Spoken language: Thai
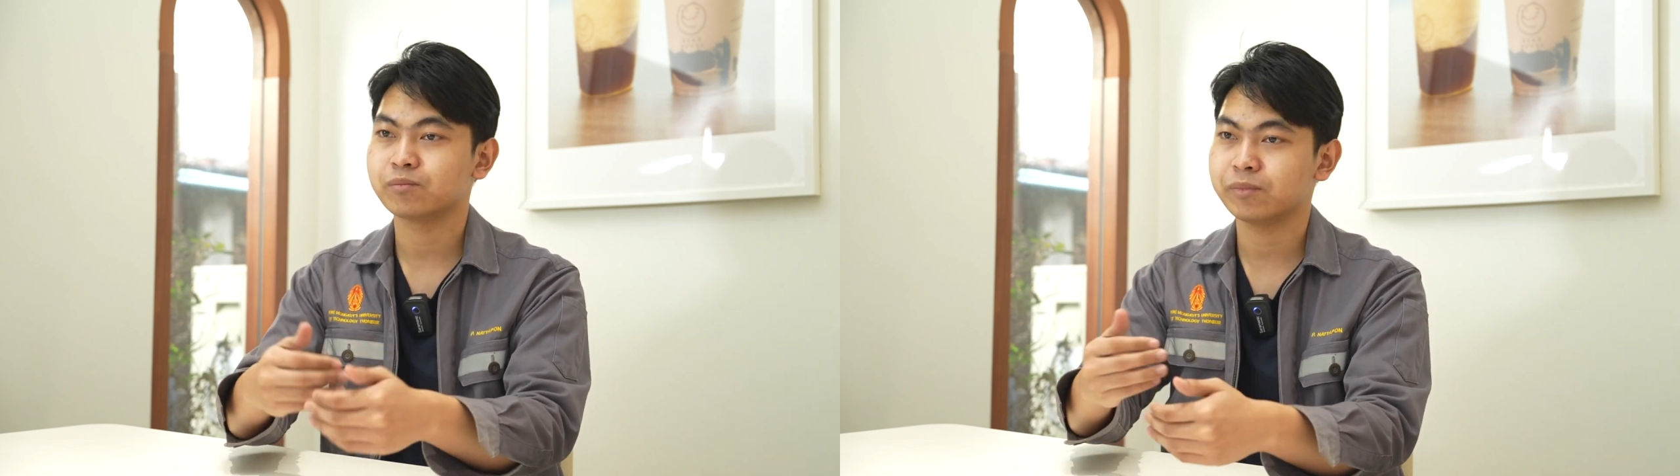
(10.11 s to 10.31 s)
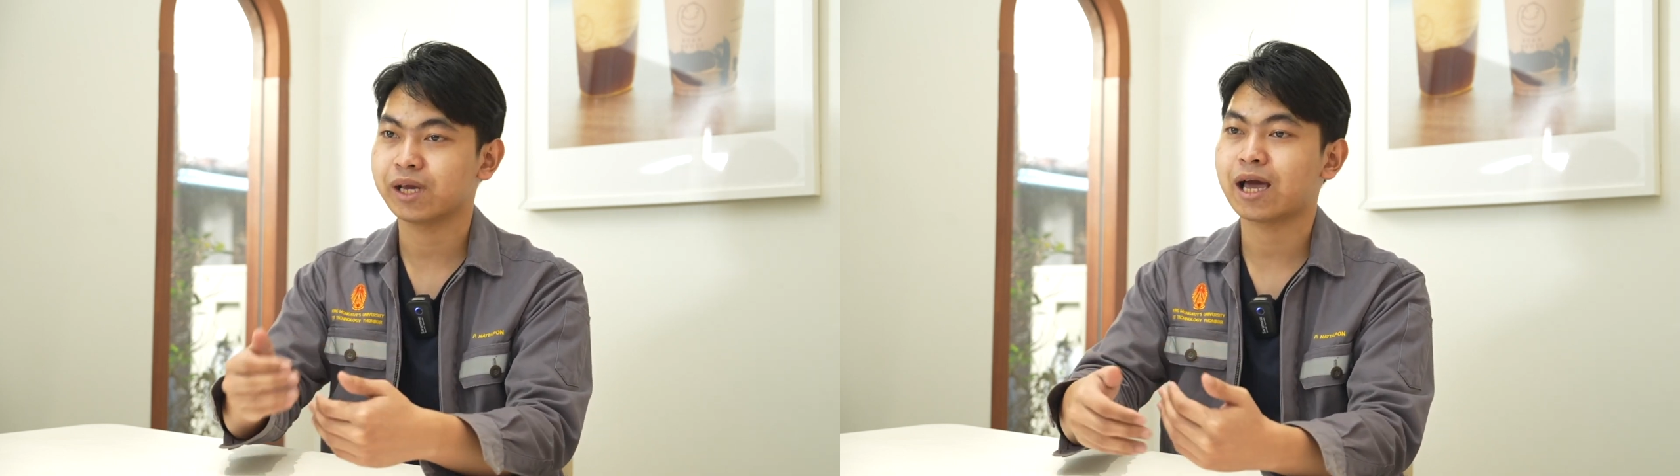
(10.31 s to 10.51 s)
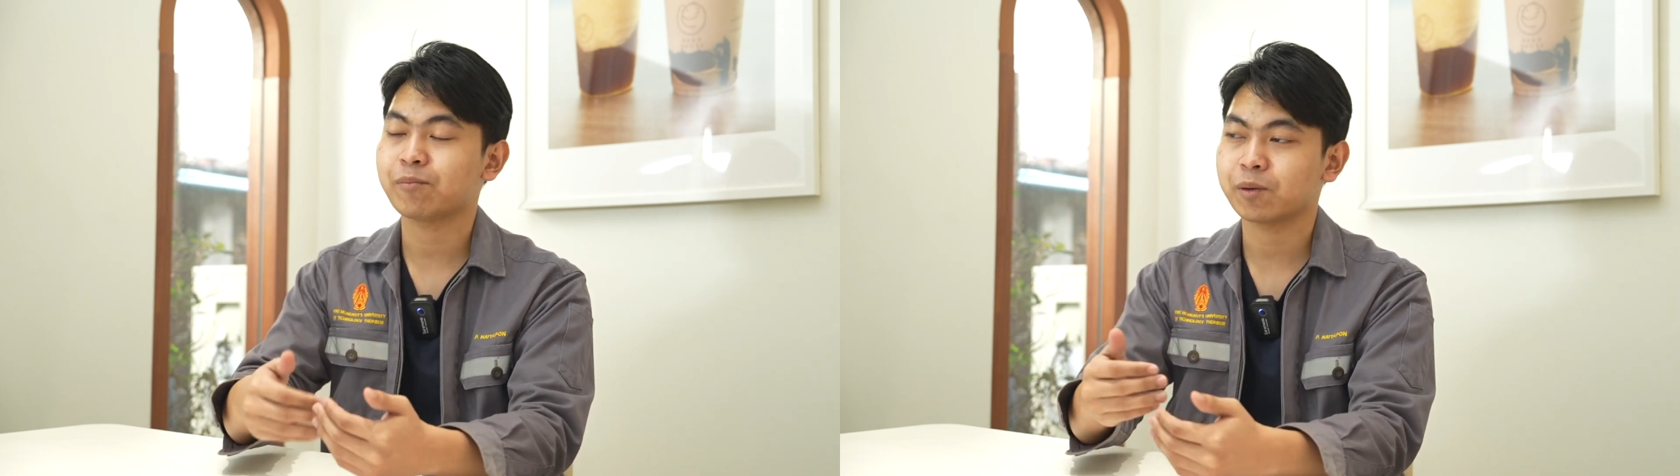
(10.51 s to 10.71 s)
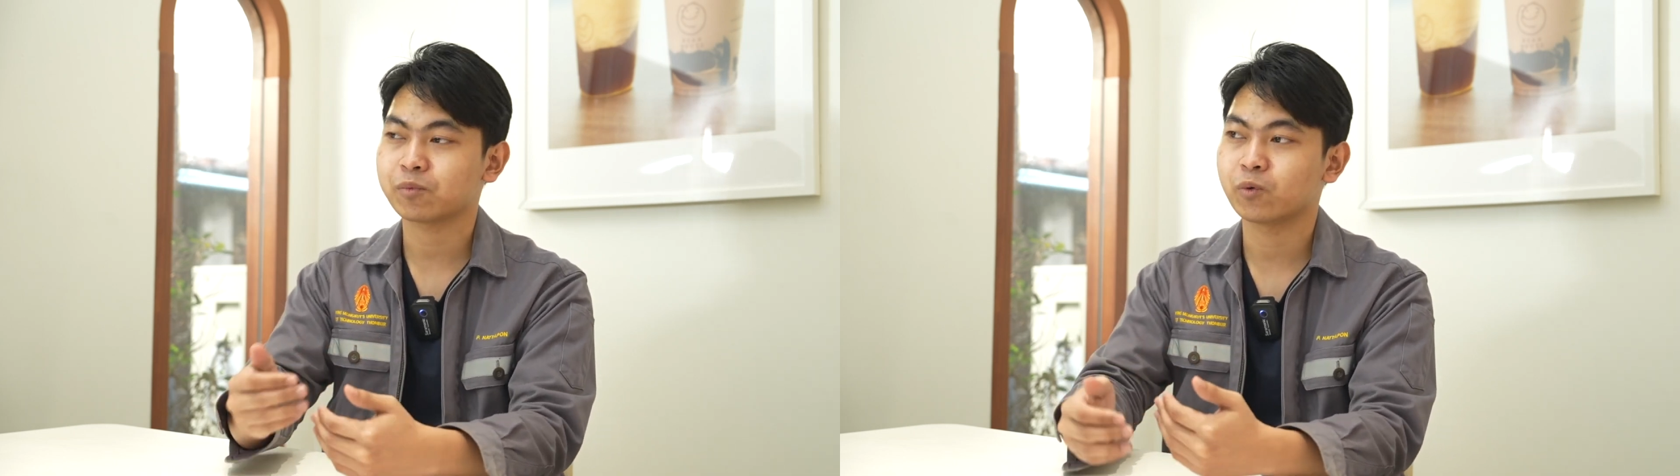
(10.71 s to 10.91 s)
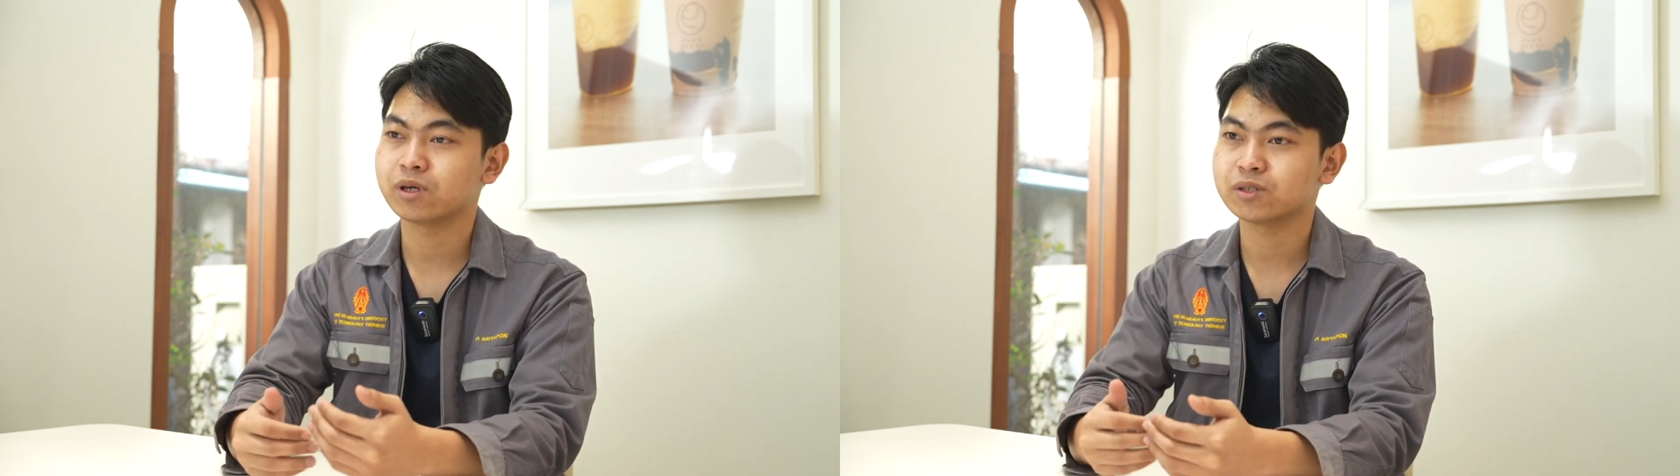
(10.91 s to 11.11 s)
มีการปรับ
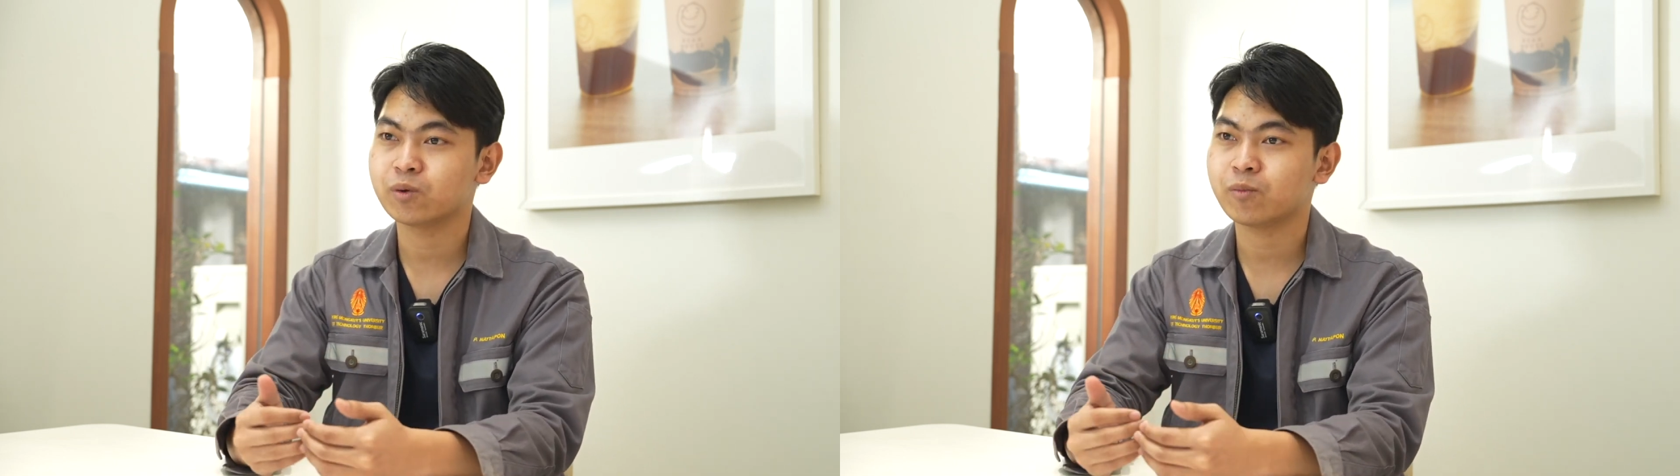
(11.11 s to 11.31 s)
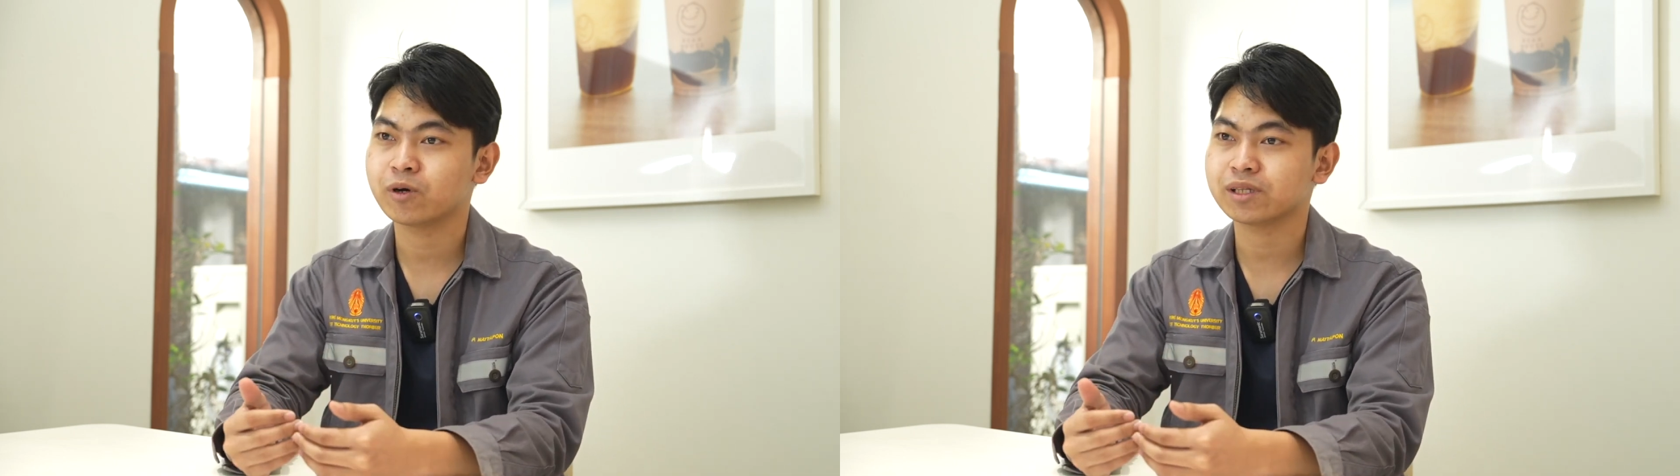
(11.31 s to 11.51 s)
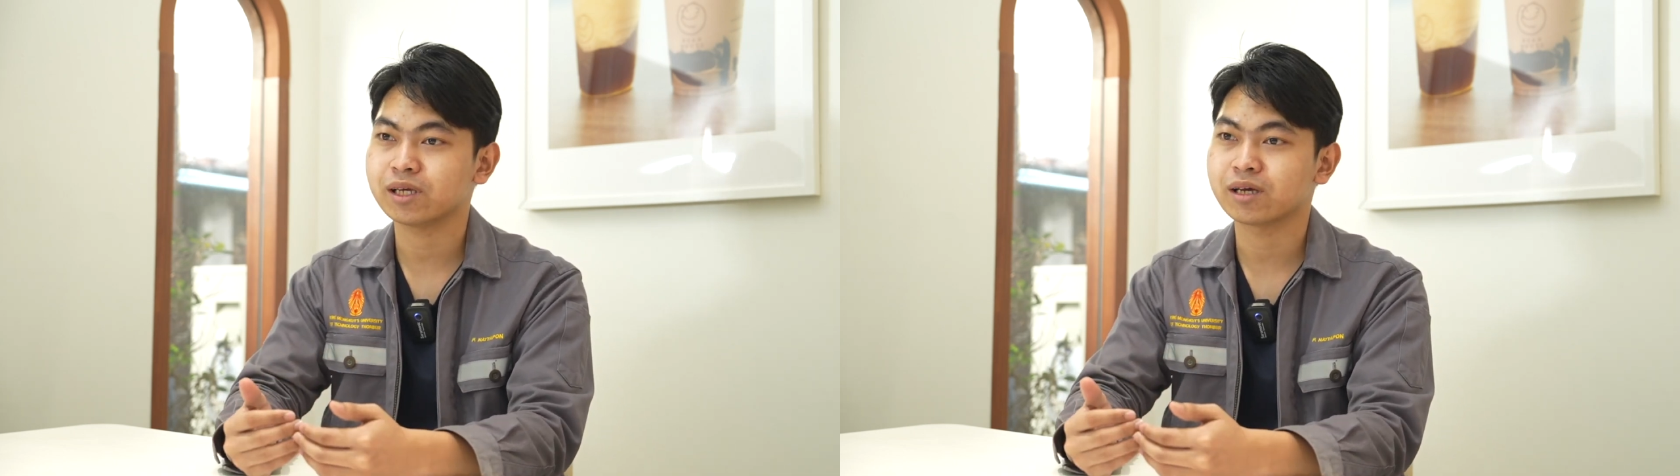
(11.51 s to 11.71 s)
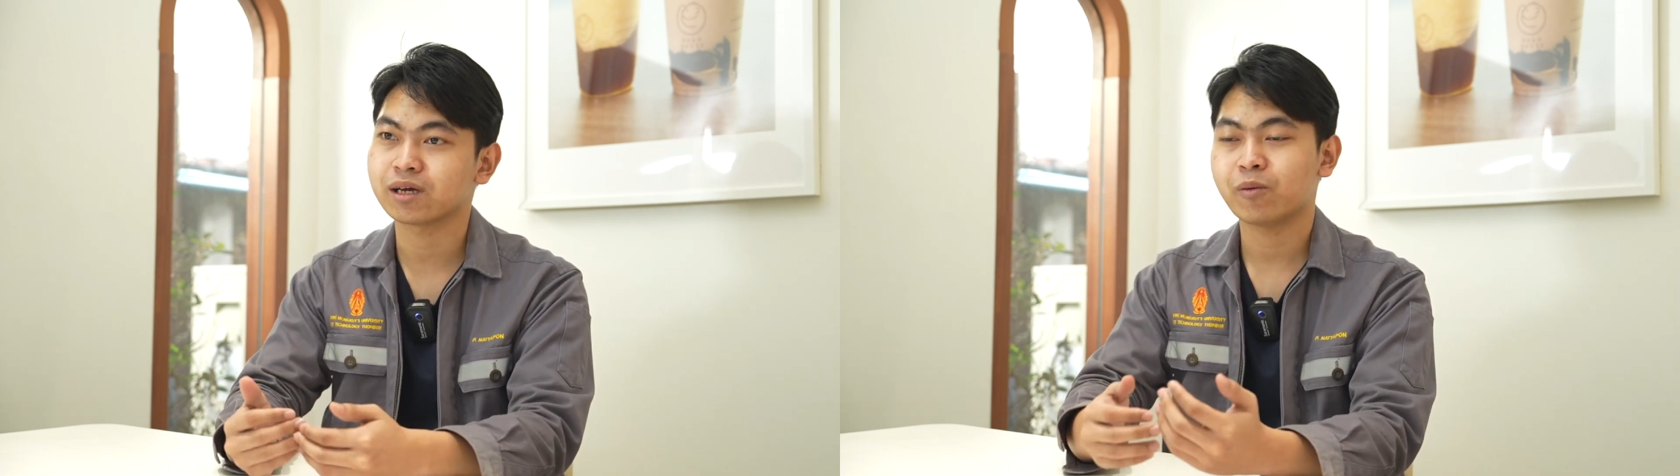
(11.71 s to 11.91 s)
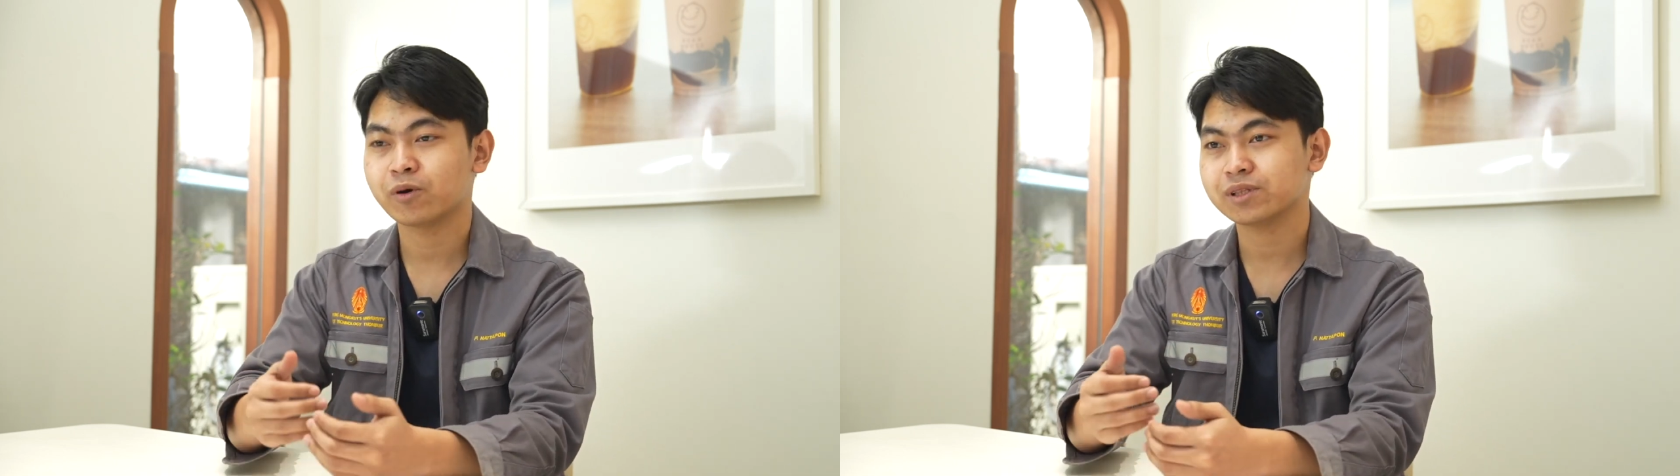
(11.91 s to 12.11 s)
ตัวในช่วงมสี่พ
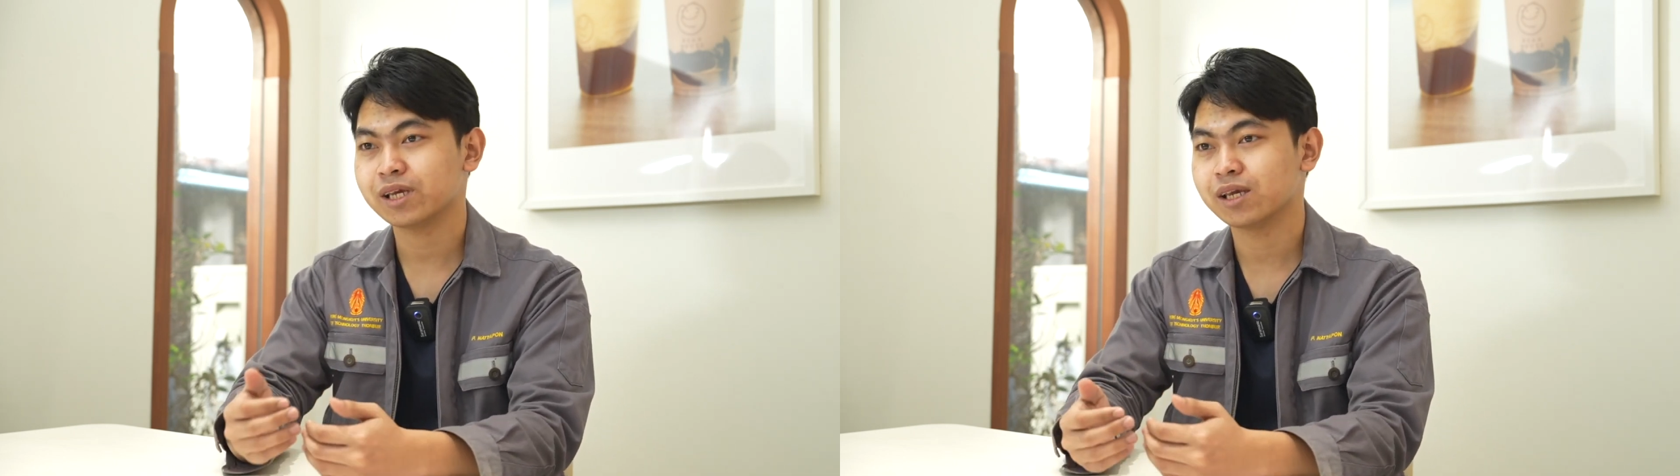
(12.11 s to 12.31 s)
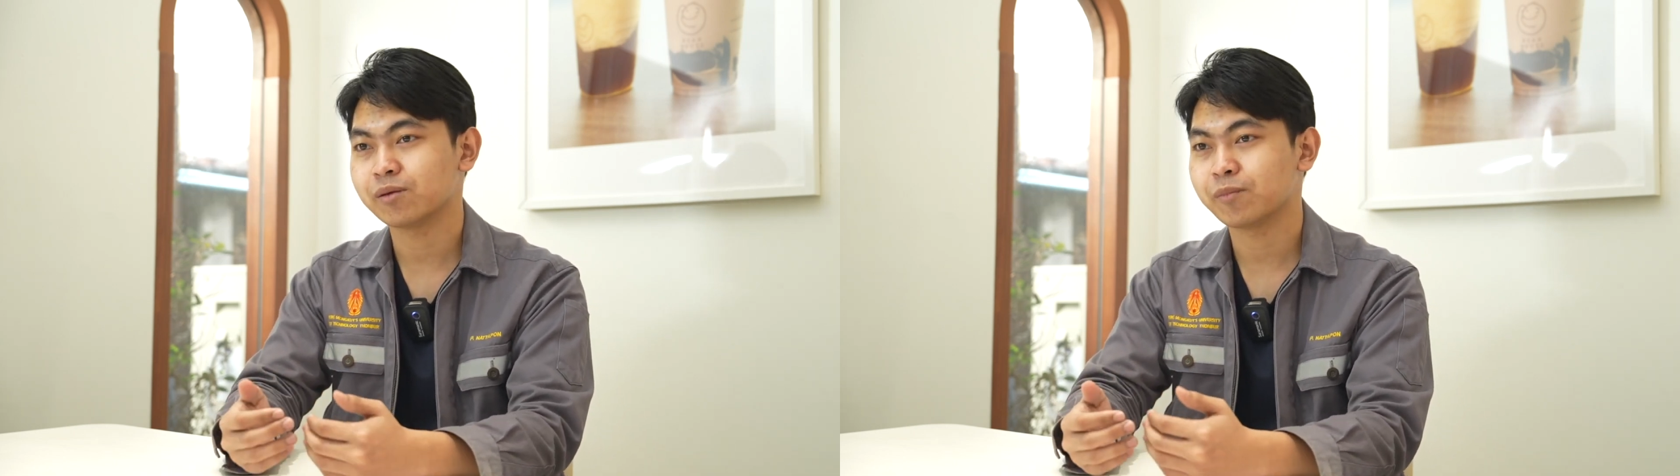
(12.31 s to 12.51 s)
อมสี่